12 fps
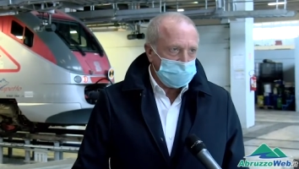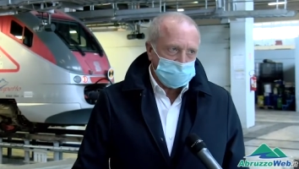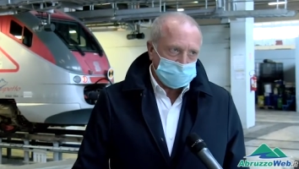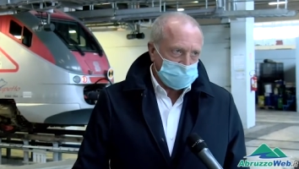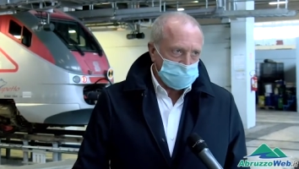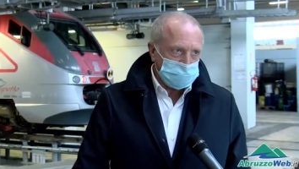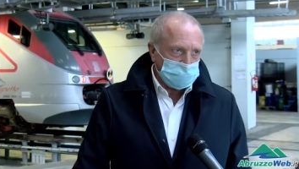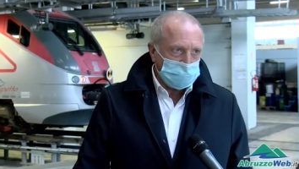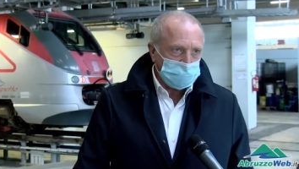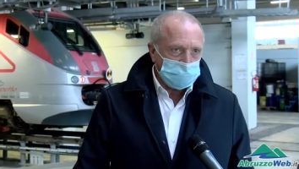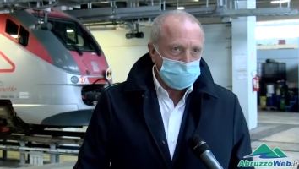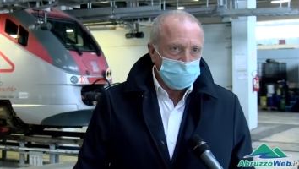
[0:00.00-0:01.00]
per il
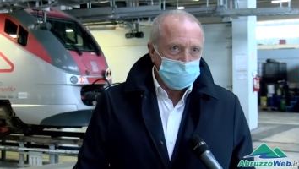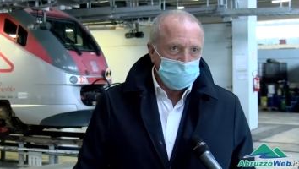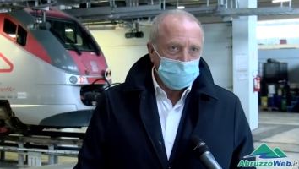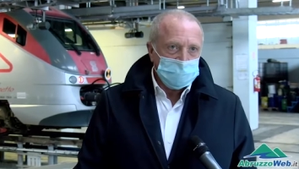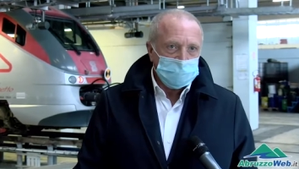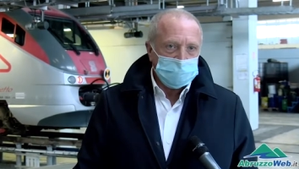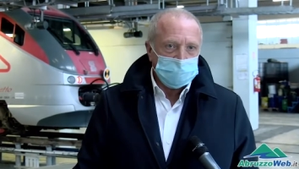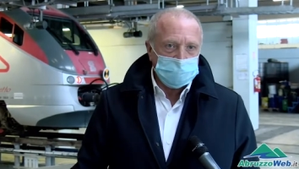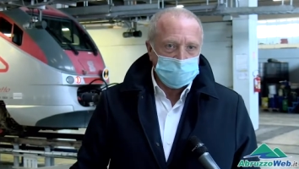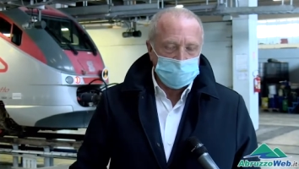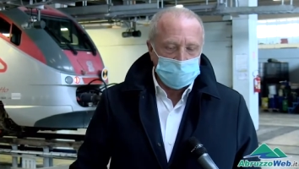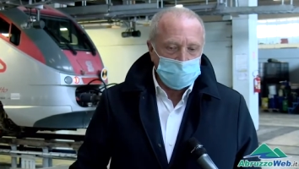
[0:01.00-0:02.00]
trasporto
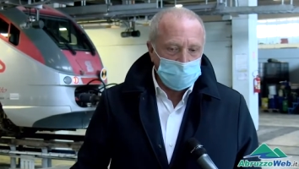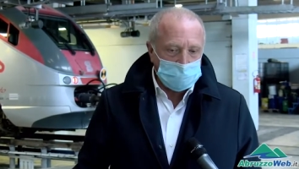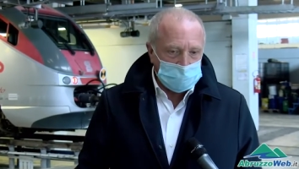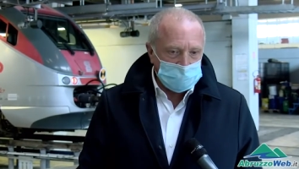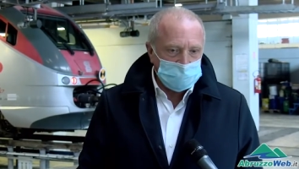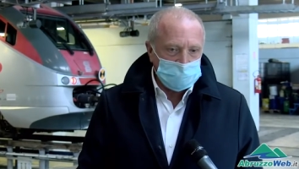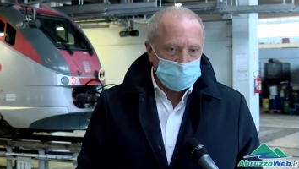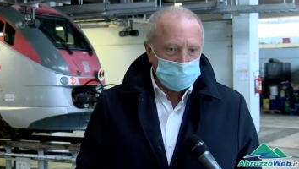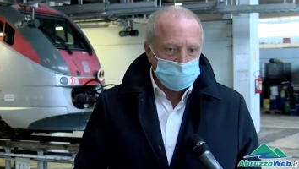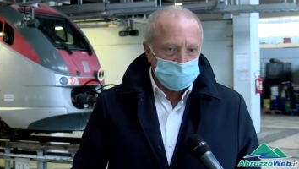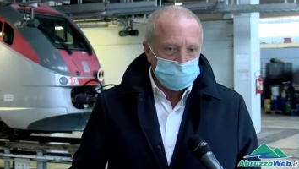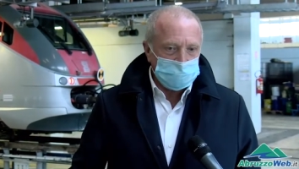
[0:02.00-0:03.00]
eh, locale
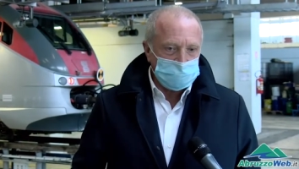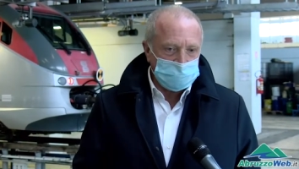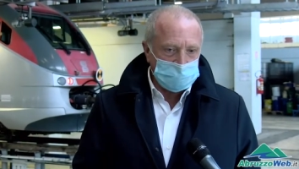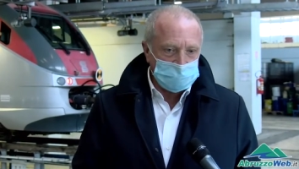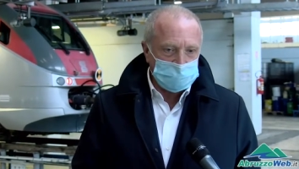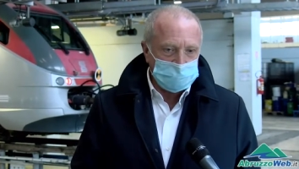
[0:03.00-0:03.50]
e mm,